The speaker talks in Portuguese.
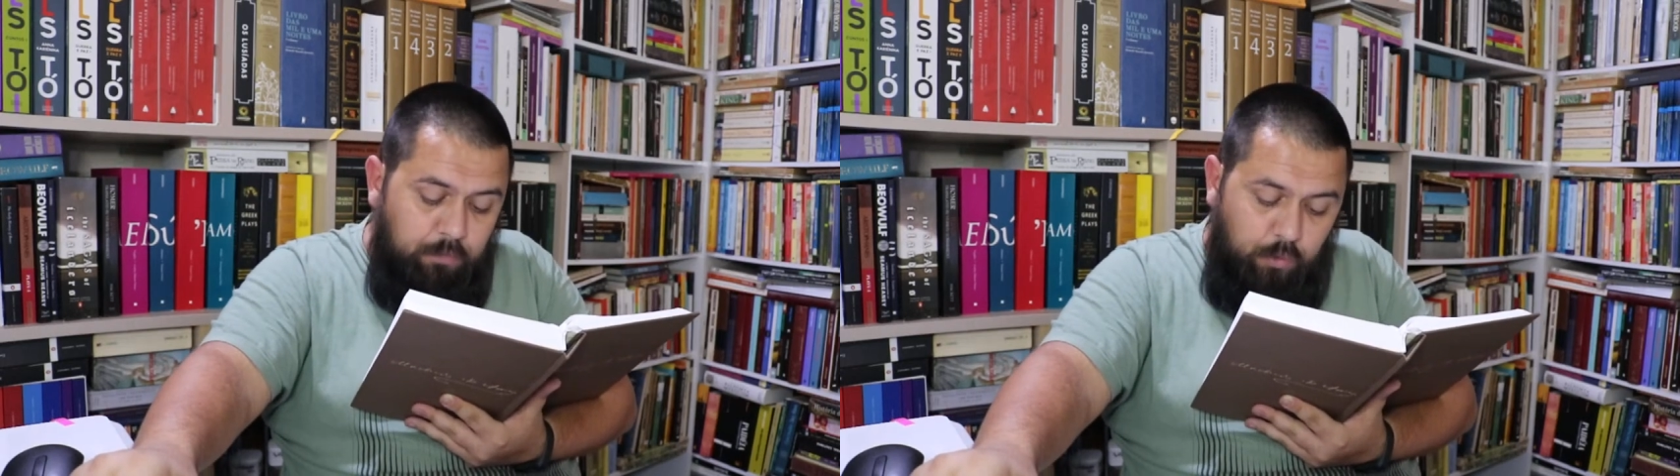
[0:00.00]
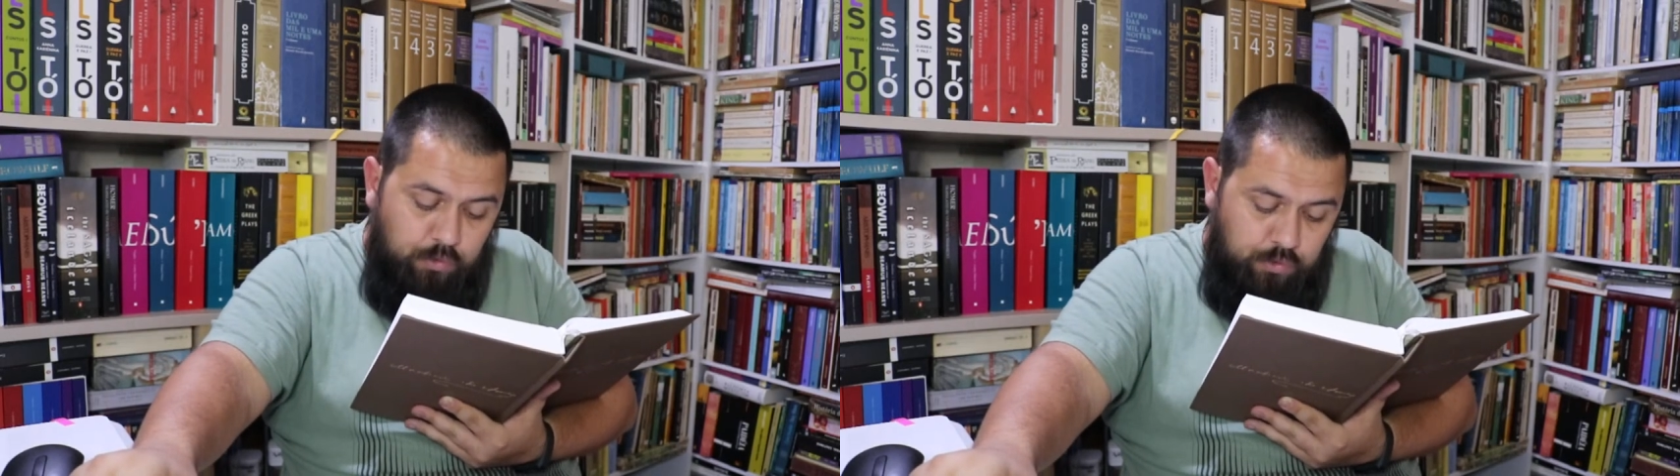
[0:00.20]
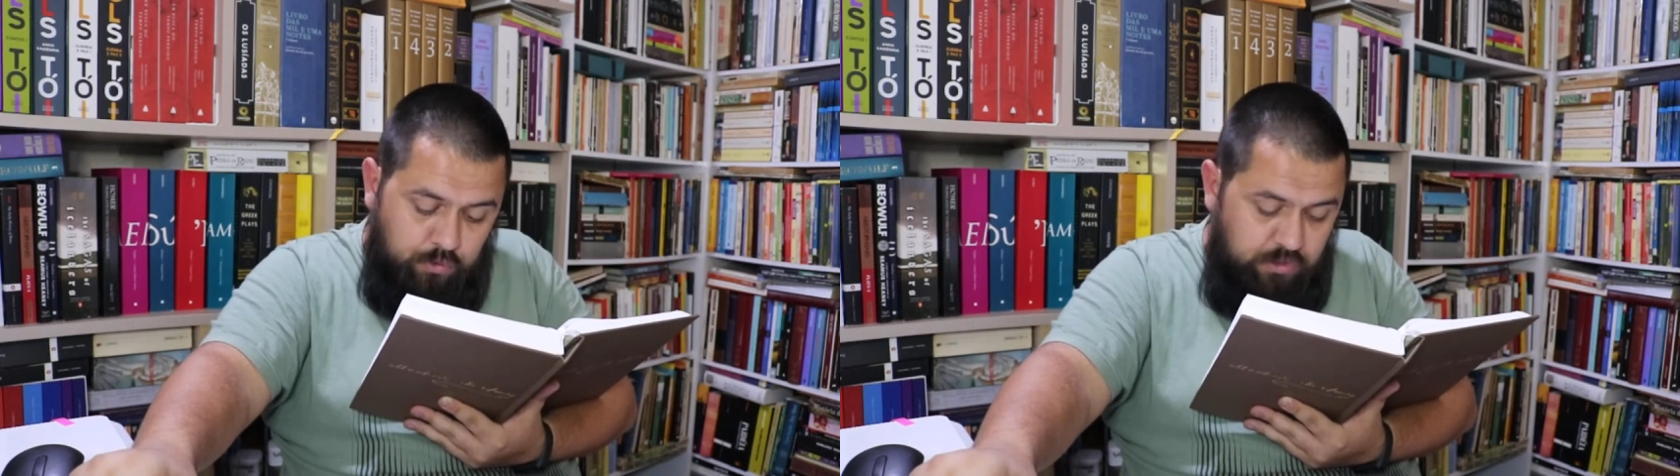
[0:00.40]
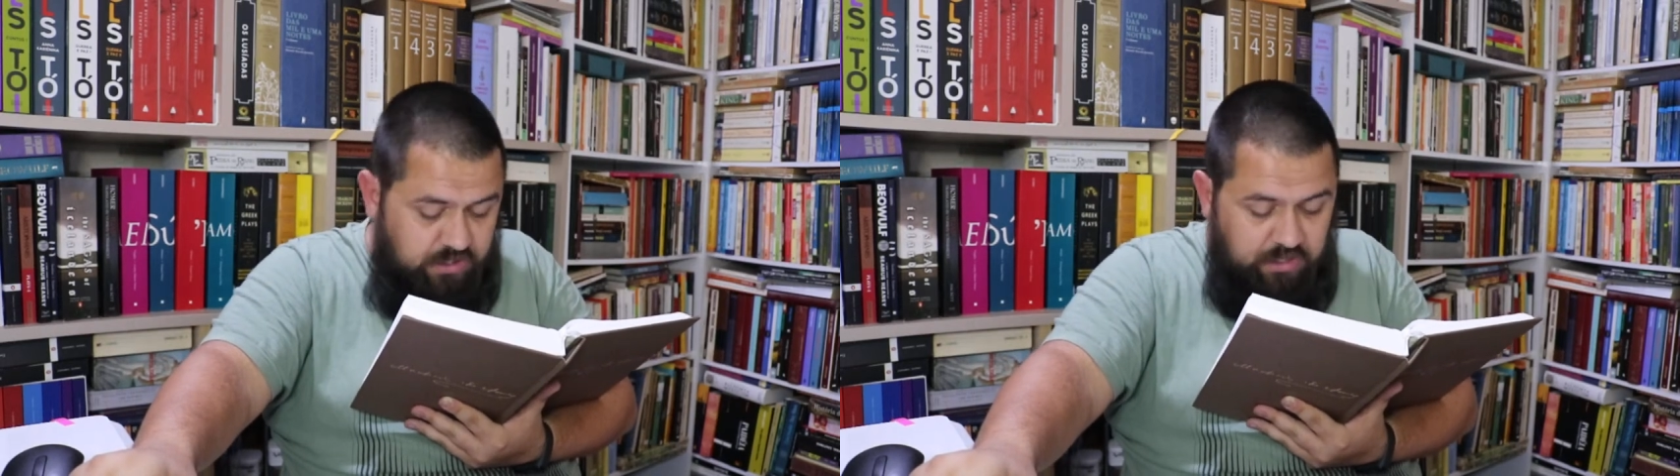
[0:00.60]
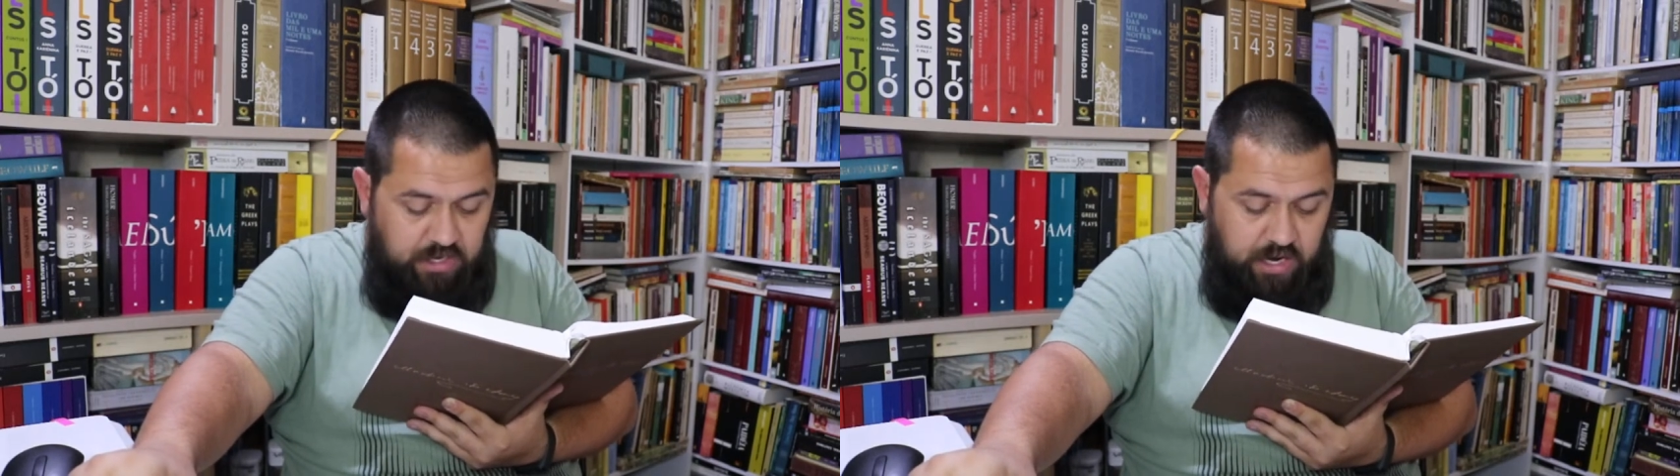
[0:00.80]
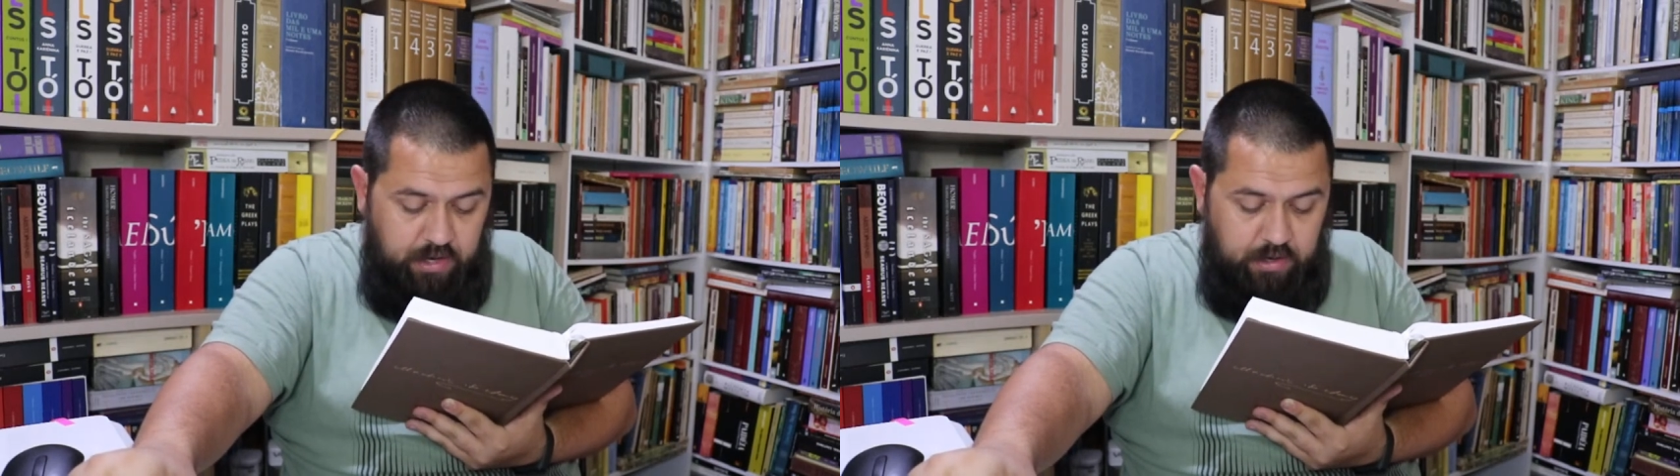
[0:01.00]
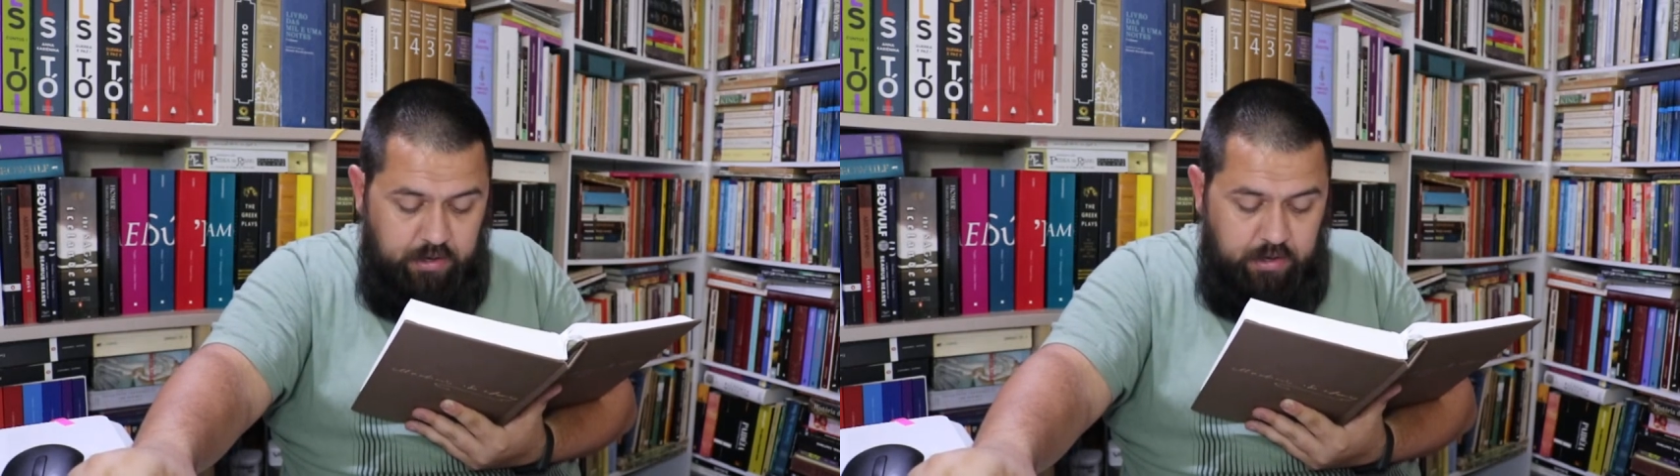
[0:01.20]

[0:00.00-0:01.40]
monstro, se quer,